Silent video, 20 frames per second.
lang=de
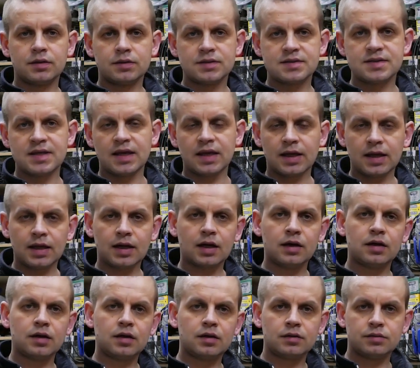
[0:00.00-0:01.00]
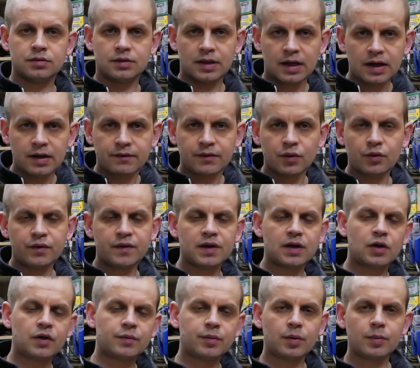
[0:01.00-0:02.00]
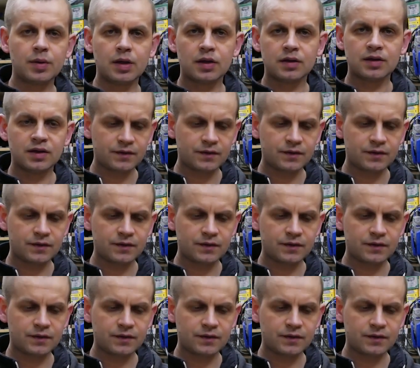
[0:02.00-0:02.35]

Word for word: Säge äh, ja, vernünftig ausprobieren.